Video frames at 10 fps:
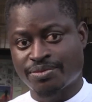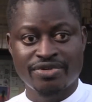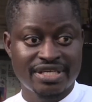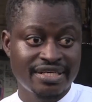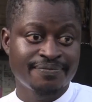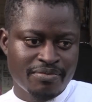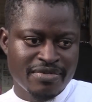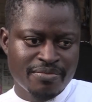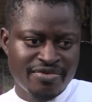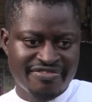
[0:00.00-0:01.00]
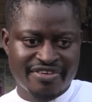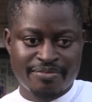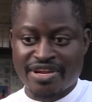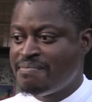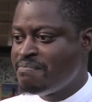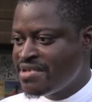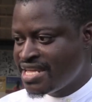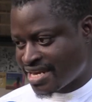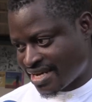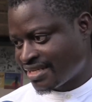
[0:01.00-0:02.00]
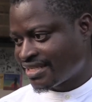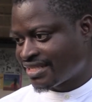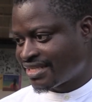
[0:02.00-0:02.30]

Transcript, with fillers: Porque, como é que eu pude falar para em mina,